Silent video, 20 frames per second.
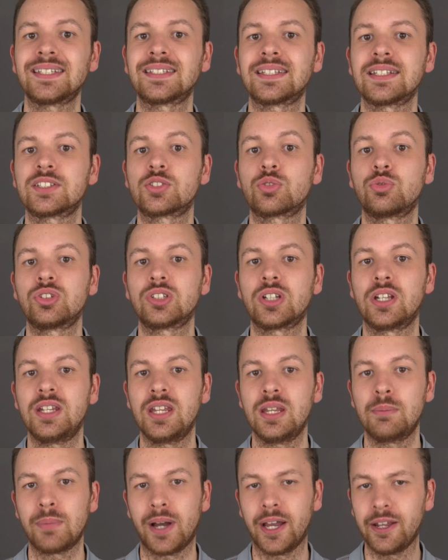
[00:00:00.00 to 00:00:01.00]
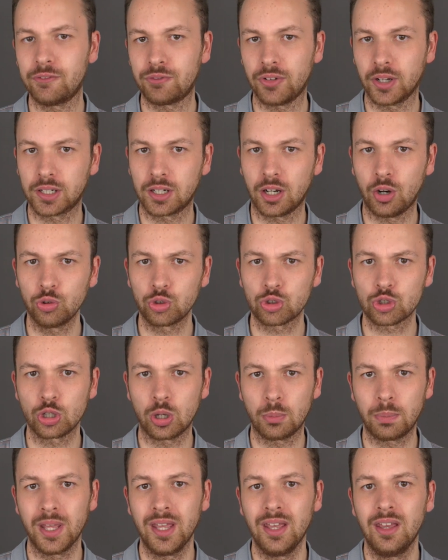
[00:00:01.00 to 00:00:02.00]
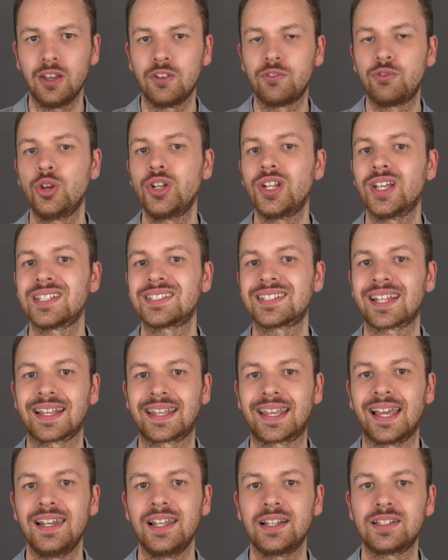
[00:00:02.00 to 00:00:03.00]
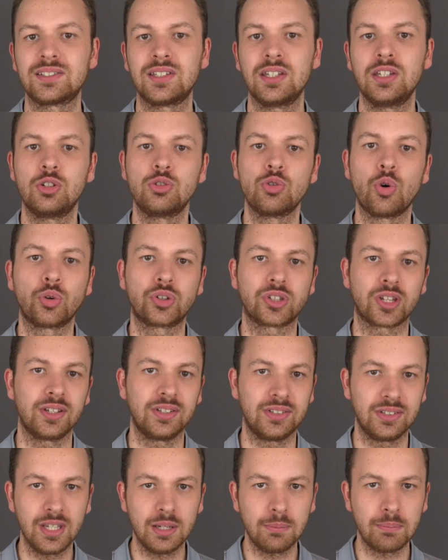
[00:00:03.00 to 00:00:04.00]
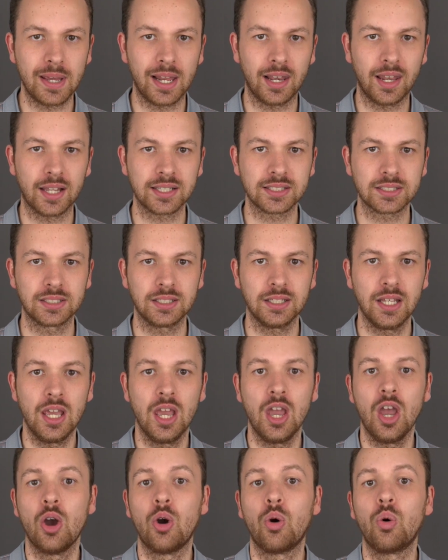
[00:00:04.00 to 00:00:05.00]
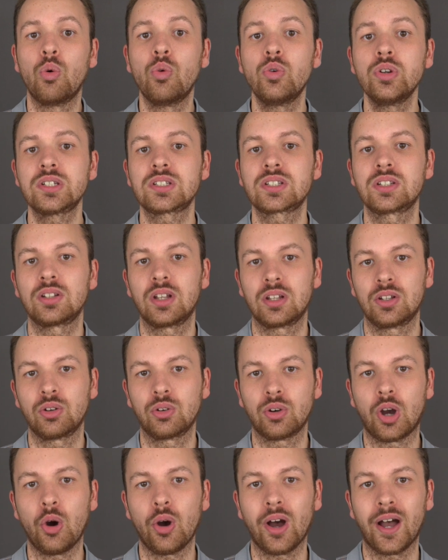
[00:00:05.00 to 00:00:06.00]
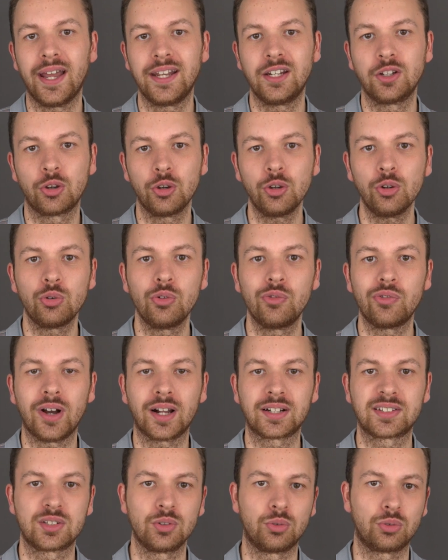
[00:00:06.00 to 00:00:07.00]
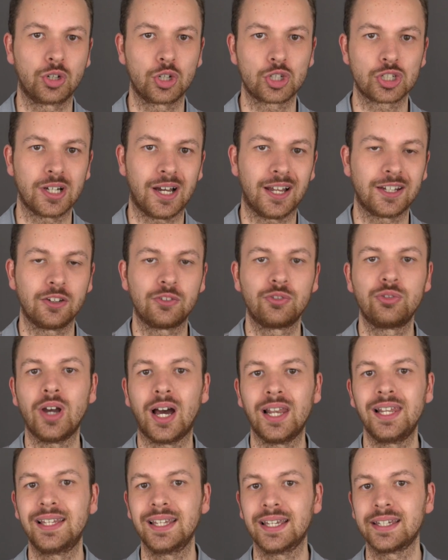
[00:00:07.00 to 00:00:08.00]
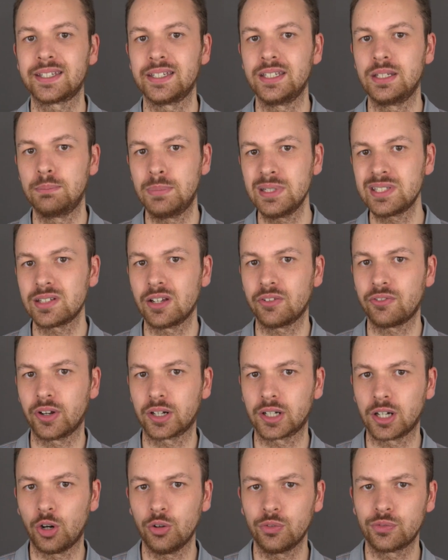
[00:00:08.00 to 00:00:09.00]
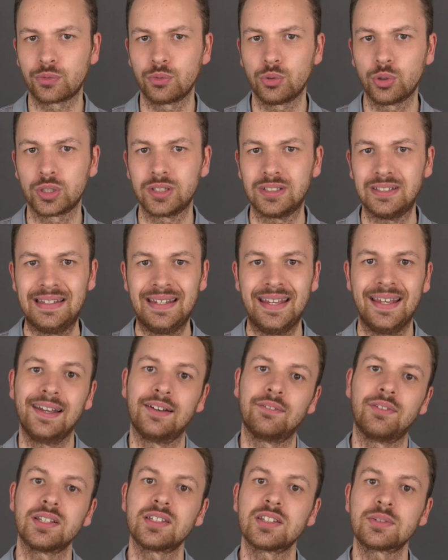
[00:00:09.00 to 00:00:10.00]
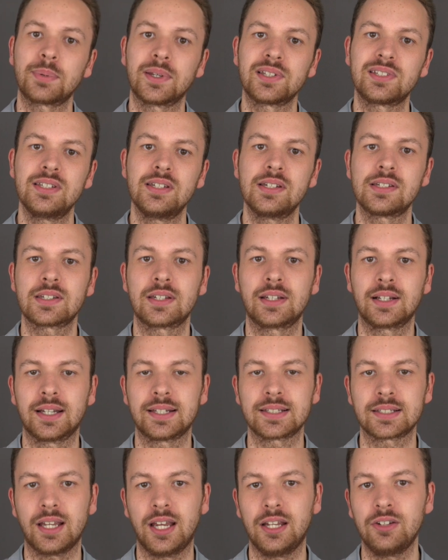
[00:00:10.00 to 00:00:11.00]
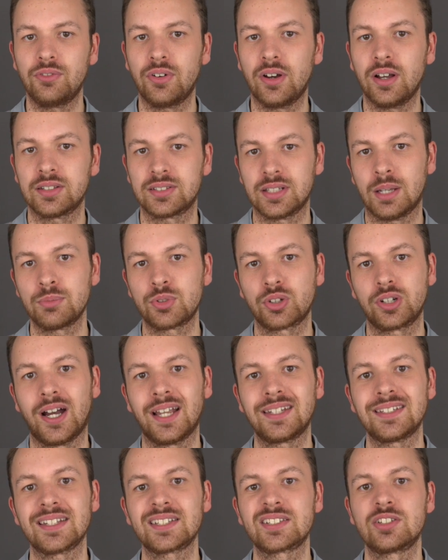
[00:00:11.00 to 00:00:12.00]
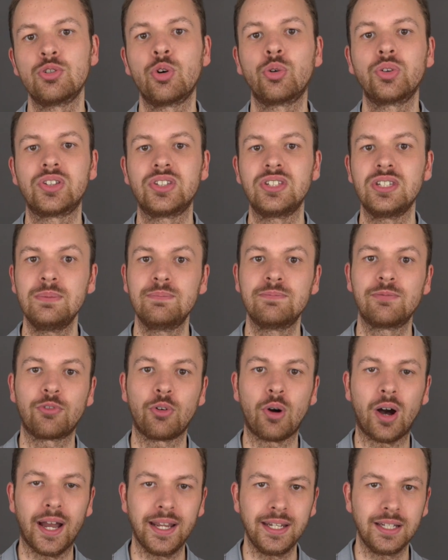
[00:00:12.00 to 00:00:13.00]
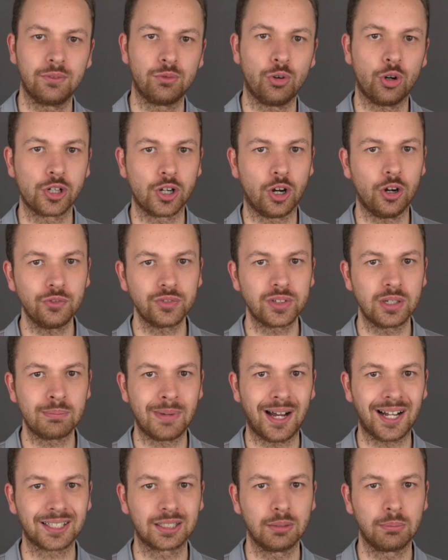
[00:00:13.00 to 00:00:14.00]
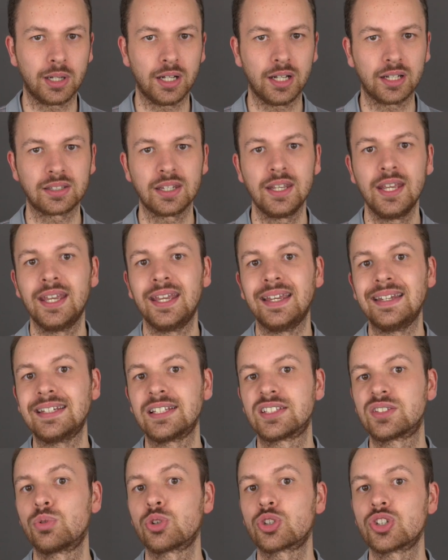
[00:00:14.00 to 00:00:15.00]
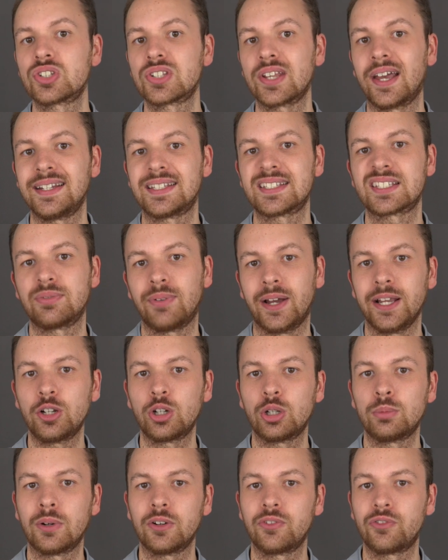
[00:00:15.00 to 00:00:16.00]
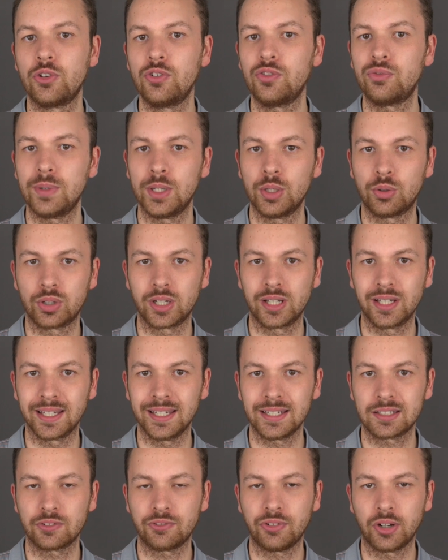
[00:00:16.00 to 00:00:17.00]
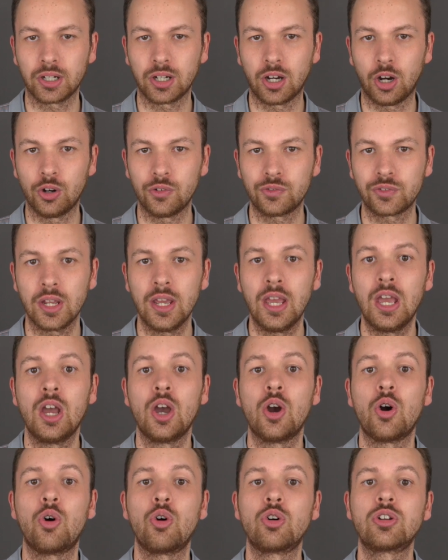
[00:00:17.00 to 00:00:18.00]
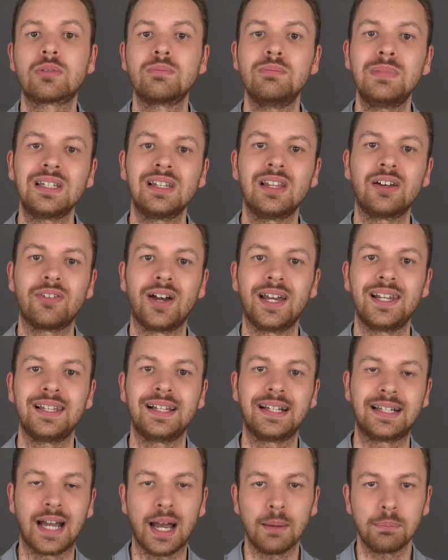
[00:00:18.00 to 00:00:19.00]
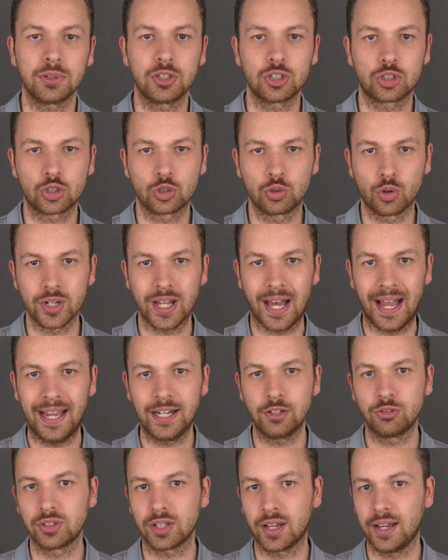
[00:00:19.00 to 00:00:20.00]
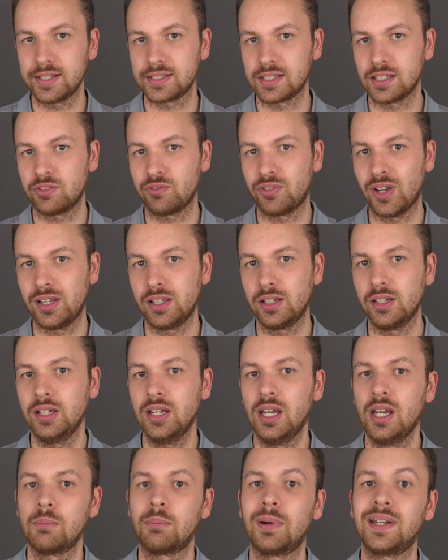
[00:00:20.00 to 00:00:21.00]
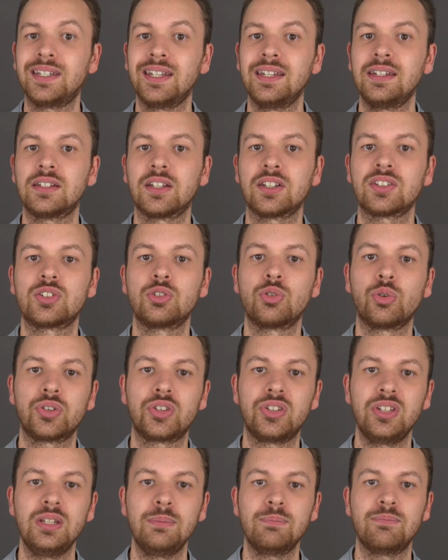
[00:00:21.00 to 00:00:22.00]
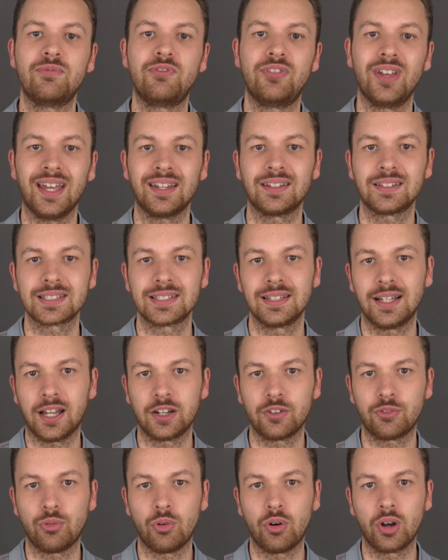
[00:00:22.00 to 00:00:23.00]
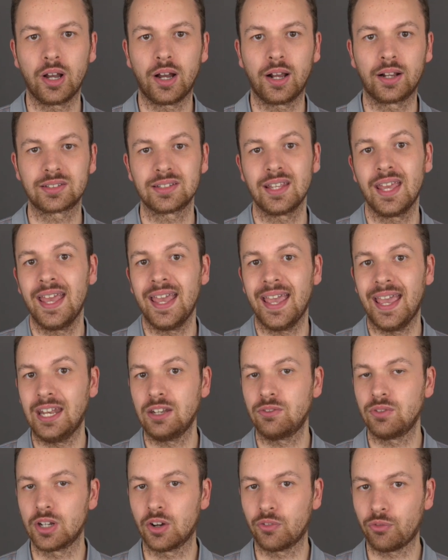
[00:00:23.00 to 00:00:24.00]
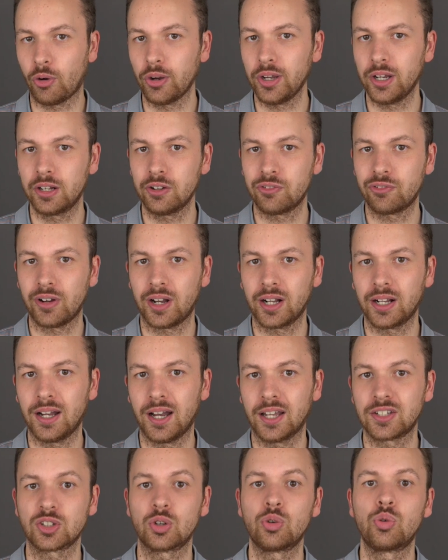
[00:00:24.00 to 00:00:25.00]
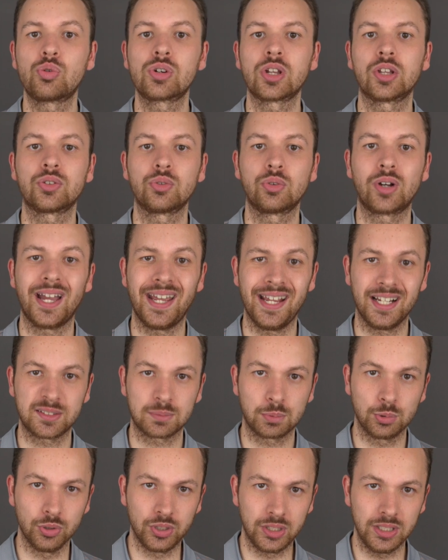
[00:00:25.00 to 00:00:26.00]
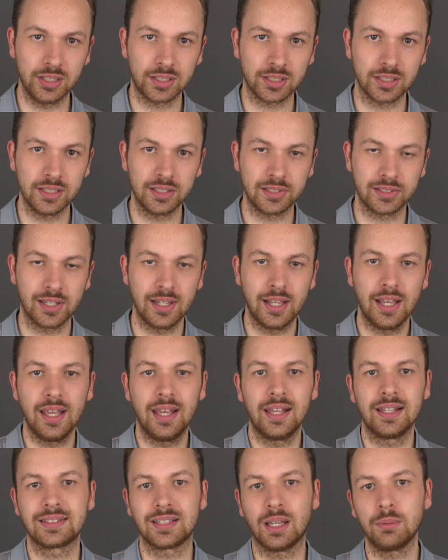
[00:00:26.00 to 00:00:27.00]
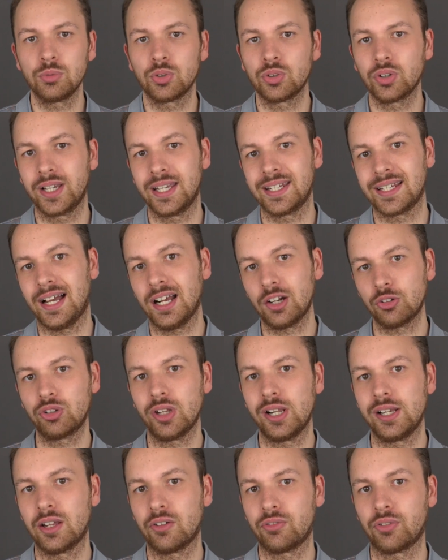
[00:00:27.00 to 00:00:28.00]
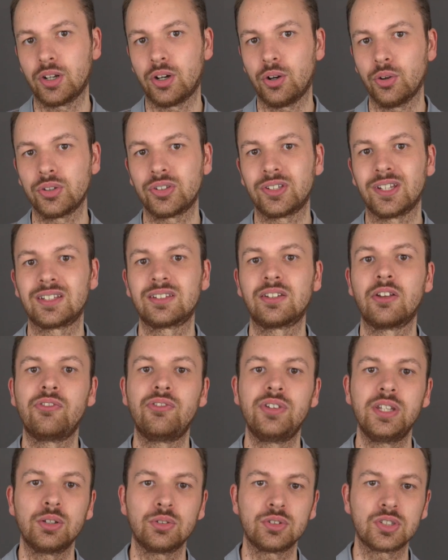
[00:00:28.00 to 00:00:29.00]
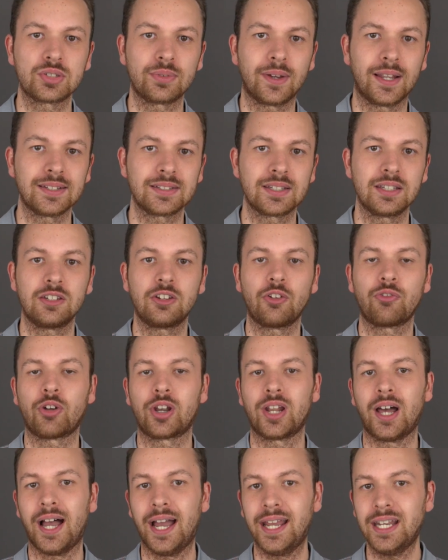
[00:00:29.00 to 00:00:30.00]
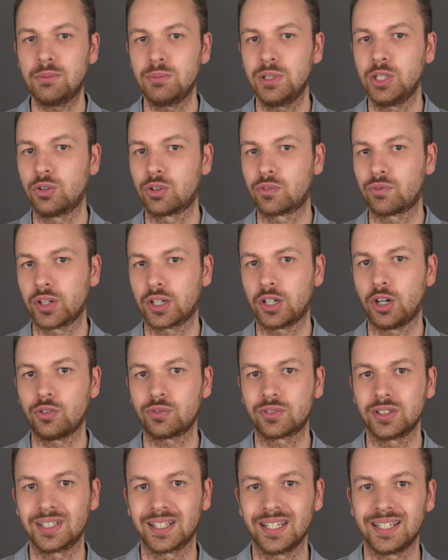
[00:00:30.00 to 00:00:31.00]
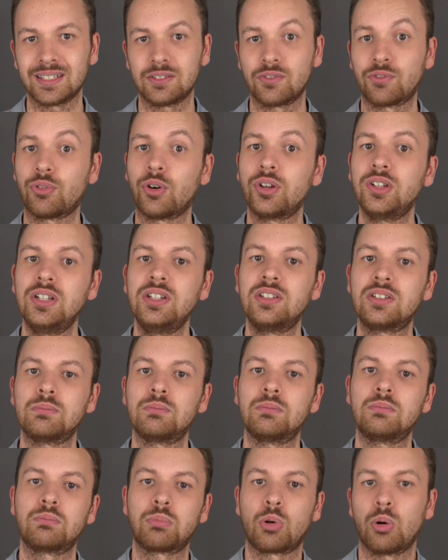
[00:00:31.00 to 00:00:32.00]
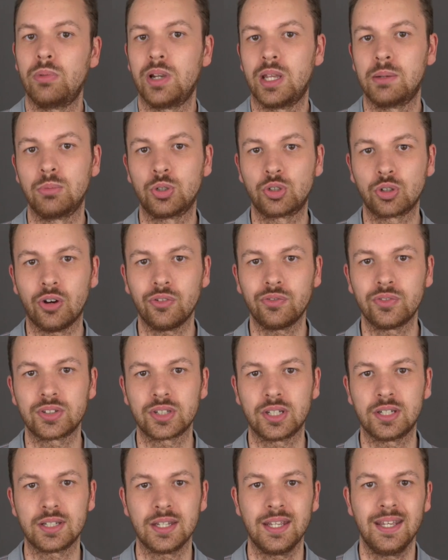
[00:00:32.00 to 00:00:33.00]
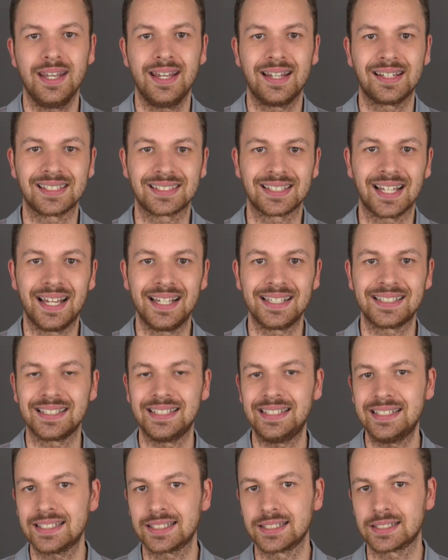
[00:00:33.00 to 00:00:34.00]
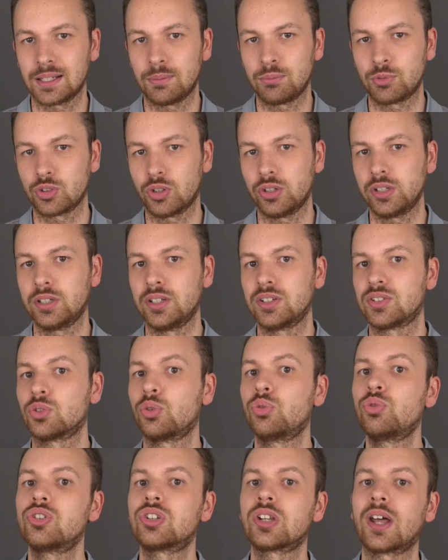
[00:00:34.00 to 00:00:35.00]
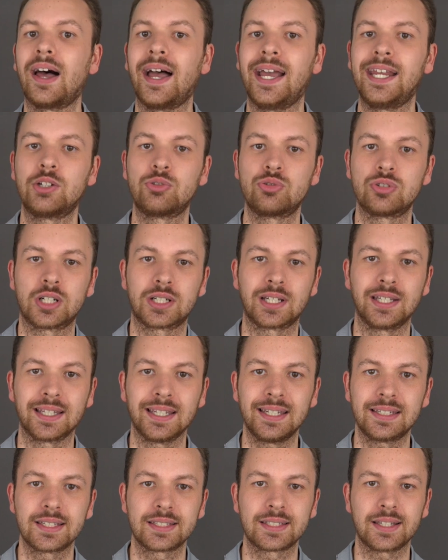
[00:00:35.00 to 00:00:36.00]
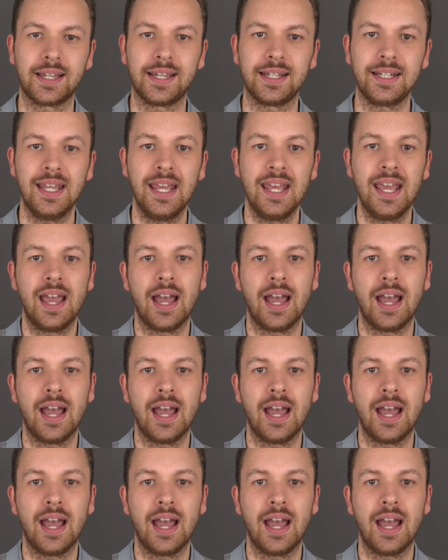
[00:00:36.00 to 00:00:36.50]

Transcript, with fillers: hat das Unternehmen einen Verkaufsstopp für das Galaxy Note 7 erlassen und auch eine Rückrufaktion gestartet für alle Geräte, die bisher verkauft wurden. Was ist passiert? Ganz einfach, Samsung hat das Note 7 vor einigen Wochen auf den Markt gebracht, in der Zwischenzeit 2,5 Millionen Geräte verkauft und mittlerweile gab es schon 31 Fälle, bei denen das Note 7 während des Ladevorgangs entweder Feuer gefangen hat oder sogar explodiert ist. Samsung geht aktuell davon aus, dass 24 von einer Million verkauften Geräten von diesem Problem betroffen sind. Das heißt, insgesamt sollten es unter 100 Geräte sein.